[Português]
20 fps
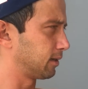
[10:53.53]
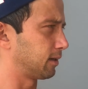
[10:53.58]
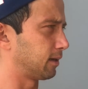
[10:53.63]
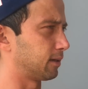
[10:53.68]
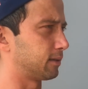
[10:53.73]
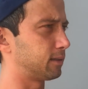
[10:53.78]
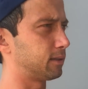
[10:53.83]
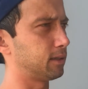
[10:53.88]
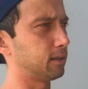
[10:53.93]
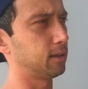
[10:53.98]

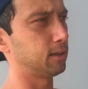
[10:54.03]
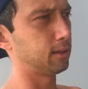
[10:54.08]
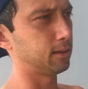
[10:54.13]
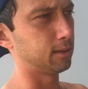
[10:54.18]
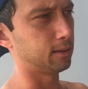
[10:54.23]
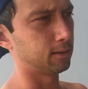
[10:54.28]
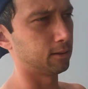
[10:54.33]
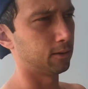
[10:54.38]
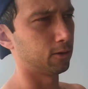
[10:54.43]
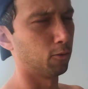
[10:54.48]

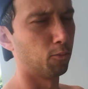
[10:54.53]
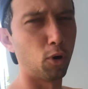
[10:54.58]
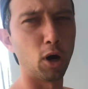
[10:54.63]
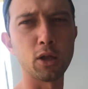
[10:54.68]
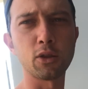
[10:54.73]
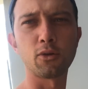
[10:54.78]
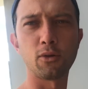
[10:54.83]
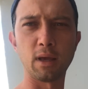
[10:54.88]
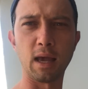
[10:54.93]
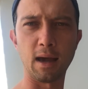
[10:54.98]
esse
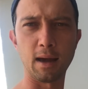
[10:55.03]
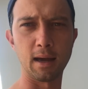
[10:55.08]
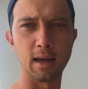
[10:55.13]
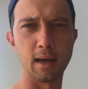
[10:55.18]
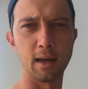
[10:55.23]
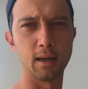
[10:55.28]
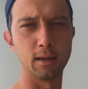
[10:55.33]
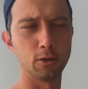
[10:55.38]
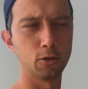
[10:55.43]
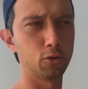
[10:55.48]
módulo e,
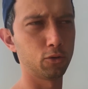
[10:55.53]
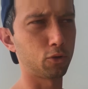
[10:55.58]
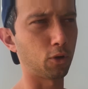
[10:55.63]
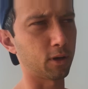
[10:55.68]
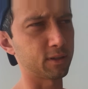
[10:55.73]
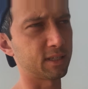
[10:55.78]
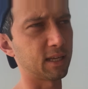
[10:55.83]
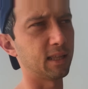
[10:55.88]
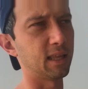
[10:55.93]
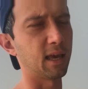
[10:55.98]
a, e o
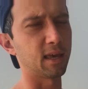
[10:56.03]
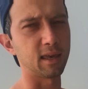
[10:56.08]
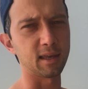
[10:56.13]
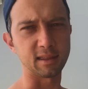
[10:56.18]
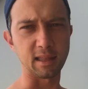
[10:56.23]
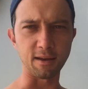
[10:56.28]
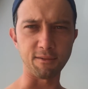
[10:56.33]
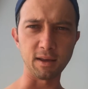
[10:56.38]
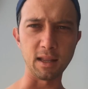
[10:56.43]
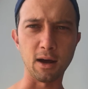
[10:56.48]
toque CD aqui,
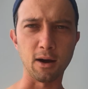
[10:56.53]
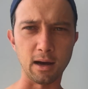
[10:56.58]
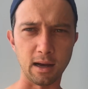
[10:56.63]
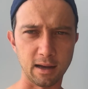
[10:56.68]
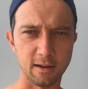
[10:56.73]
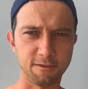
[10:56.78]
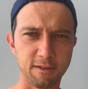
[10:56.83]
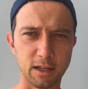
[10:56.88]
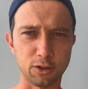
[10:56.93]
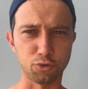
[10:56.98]
até virar
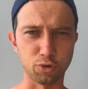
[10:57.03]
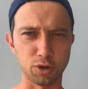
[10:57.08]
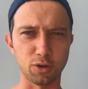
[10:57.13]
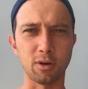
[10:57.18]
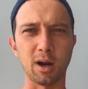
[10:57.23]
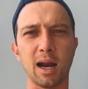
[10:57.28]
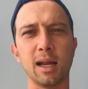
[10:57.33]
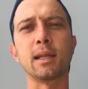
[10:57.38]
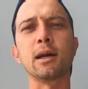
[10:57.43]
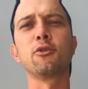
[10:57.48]
a fatura do
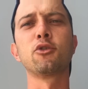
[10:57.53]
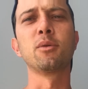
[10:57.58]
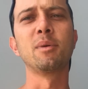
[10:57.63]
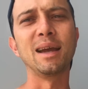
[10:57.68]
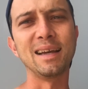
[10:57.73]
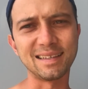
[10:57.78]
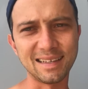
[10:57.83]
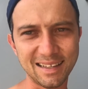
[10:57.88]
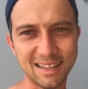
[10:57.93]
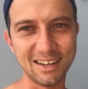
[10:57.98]
cartão do
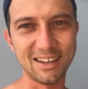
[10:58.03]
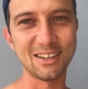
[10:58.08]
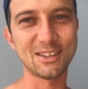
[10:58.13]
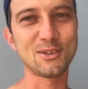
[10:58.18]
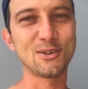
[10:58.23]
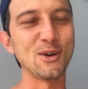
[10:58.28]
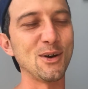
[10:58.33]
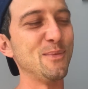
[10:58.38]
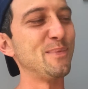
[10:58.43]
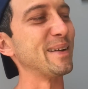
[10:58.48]
mês, aí nós
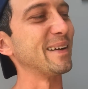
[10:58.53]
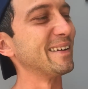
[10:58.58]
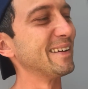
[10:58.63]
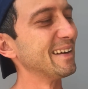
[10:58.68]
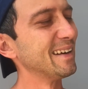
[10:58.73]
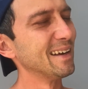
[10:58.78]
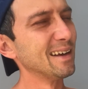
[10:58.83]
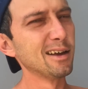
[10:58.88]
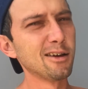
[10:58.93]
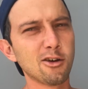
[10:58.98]
compra.
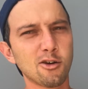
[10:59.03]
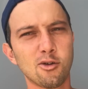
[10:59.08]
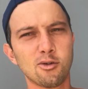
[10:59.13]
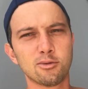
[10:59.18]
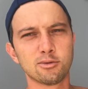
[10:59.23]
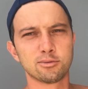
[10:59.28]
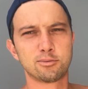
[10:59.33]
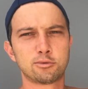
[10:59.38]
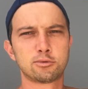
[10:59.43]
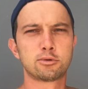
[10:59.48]
Um
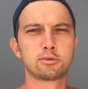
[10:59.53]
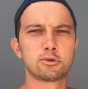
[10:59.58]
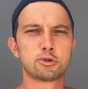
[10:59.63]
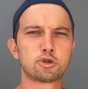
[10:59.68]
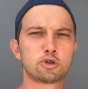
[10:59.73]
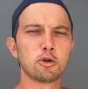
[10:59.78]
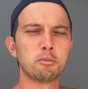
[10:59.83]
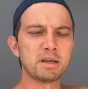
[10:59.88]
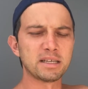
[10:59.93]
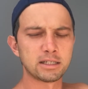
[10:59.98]
então,
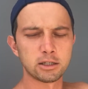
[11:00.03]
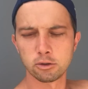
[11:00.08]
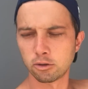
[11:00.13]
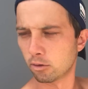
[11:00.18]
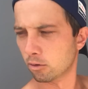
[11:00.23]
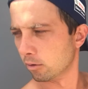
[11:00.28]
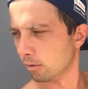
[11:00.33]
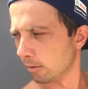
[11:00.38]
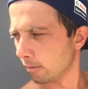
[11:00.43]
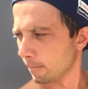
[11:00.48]

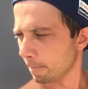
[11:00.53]
subzinho,